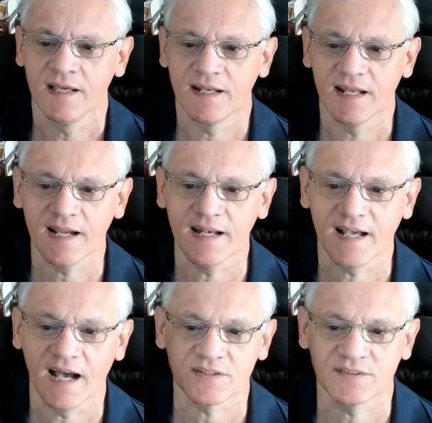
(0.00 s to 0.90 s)
Nem é aquele
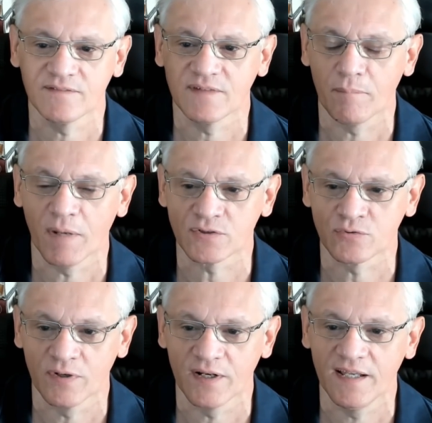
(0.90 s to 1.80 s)
caso que teve da
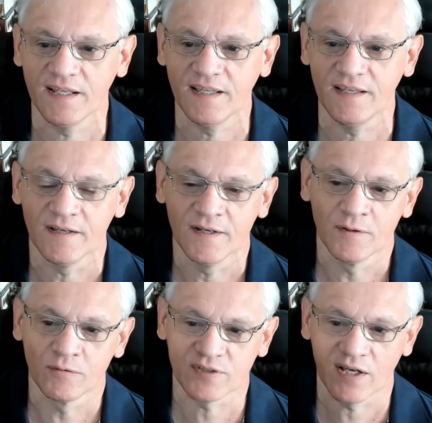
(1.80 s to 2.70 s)
Amazônia aí, que
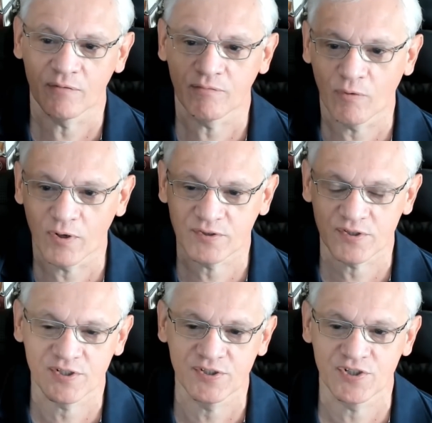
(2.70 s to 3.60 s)
usaram fotos
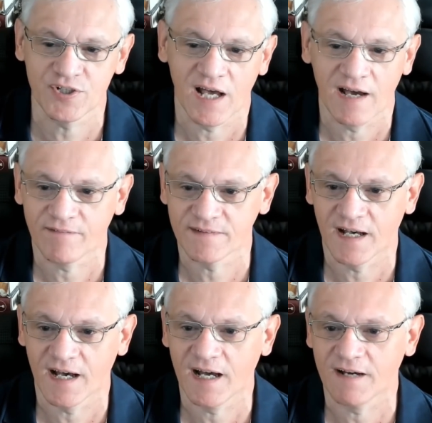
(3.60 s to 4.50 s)
acho que, de girafa da
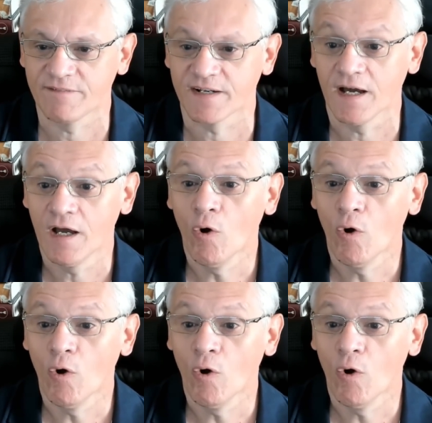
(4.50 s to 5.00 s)
África.